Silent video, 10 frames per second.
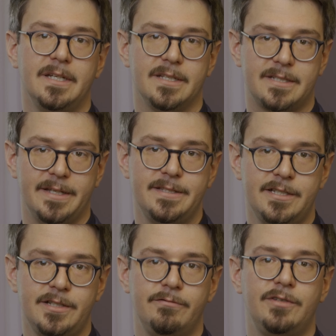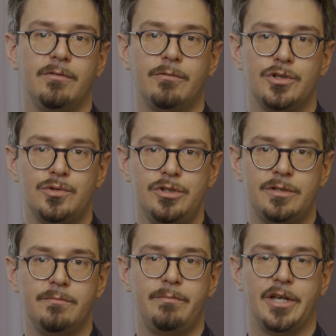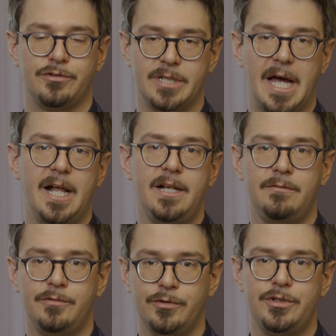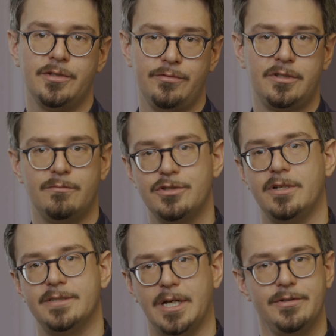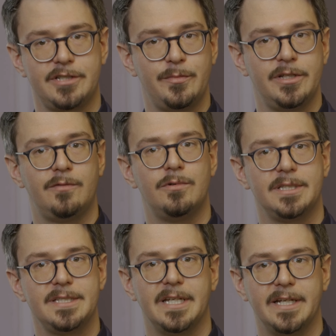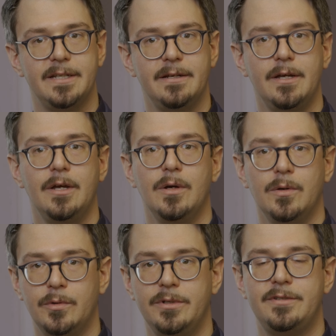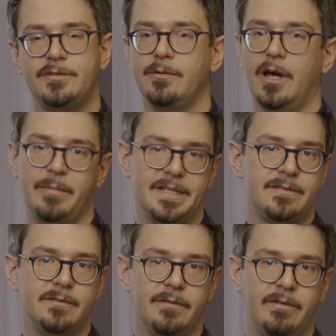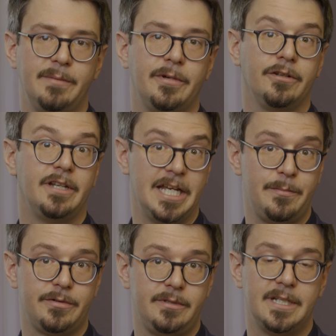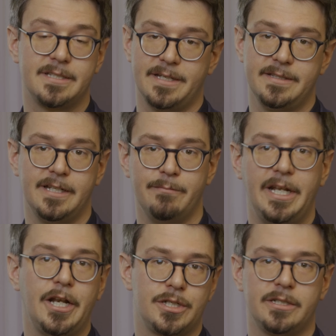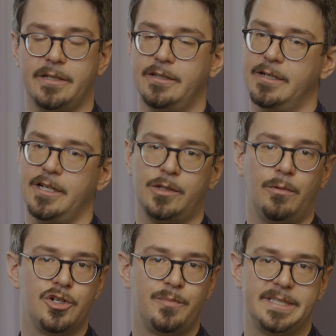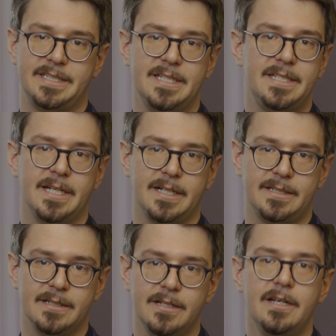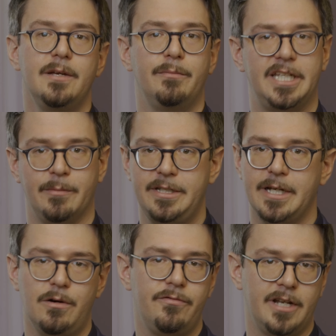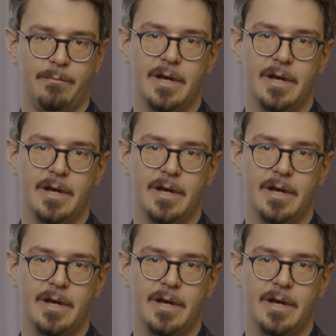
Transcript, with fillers: Das Ganze wird vom geschulten Personal durchgeführt. Die müssen also ausgebildet worden sein. Und am besten verwendet man auch eine App, die das Ganze dann managen kann in der elektronischen Patientenakte, mit der man die Aufnahmen